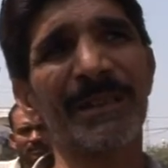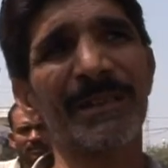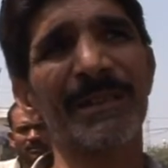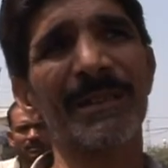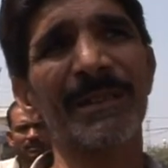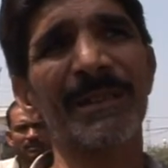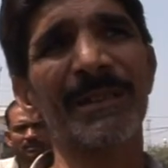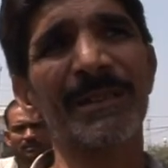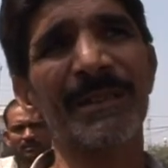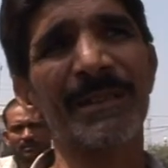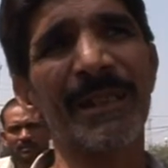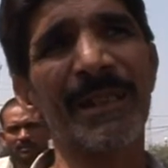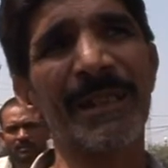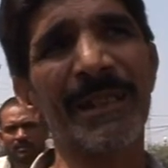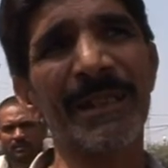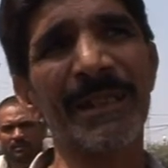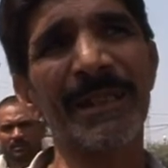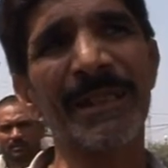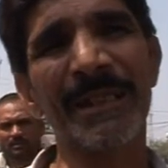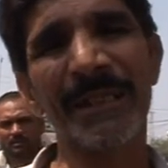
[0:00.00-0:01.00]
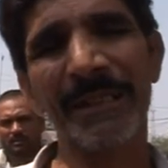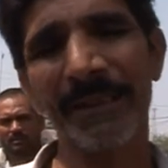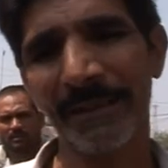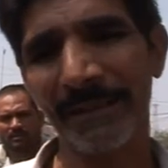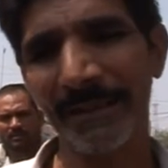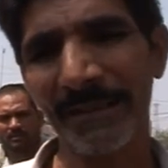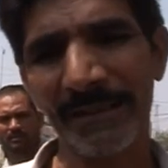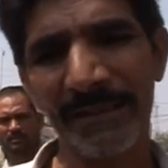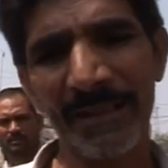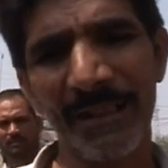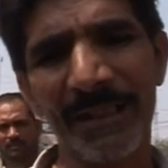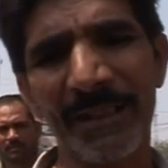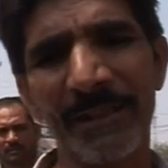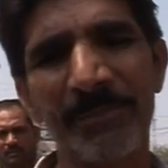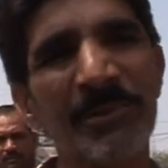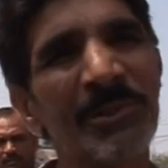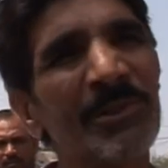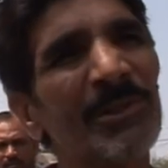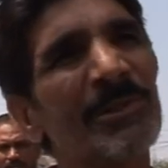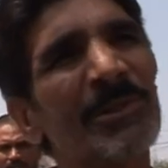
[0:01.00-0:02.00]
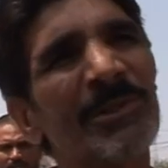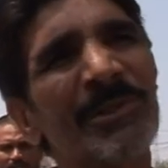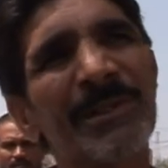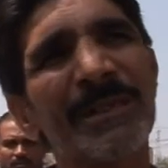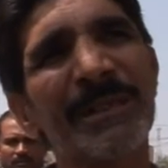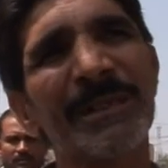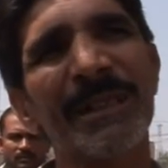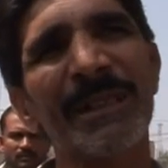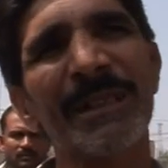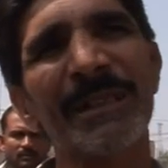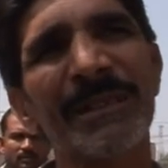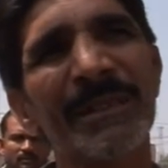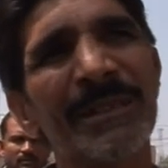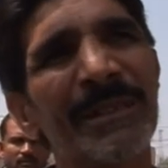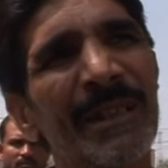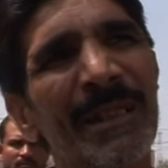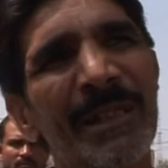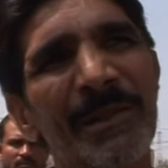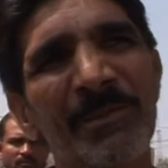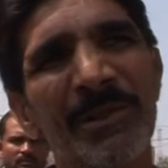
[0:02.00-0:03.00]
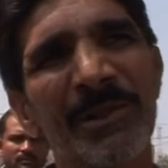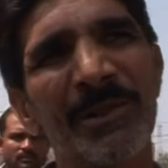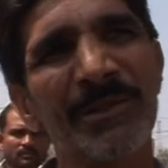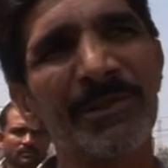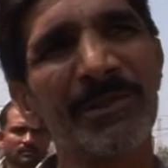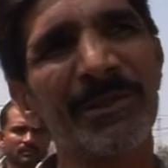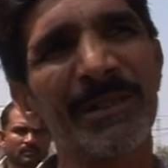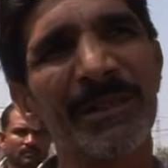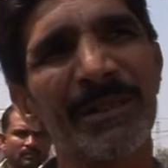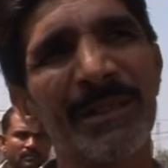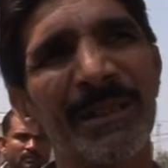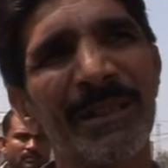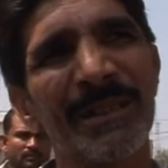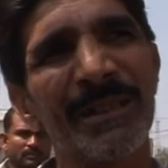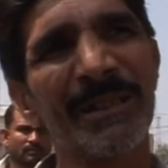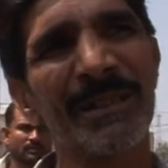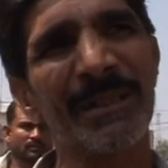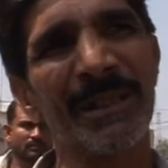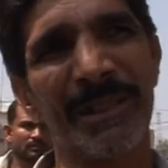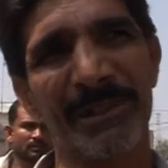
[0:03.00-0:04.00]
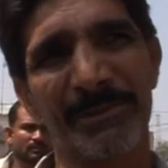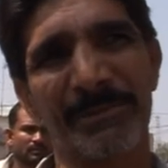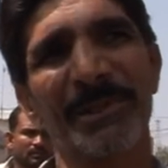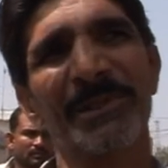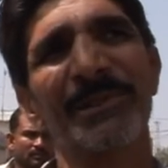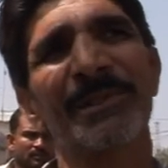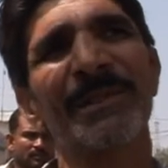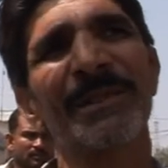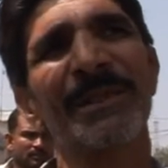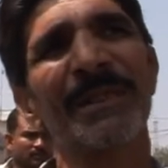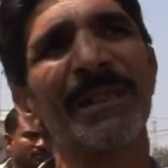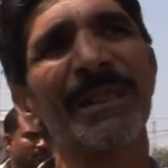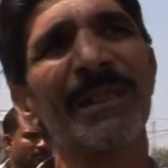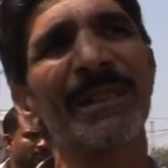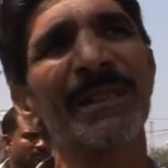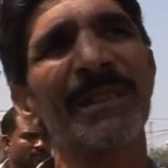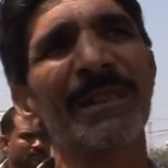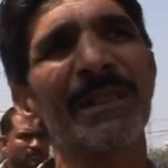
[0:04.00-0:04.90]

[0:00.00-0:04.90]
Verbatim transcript: لم أرى شيئا ولكن إذا كان المسيحيون مذنبين فعليهم أن يعاقبوا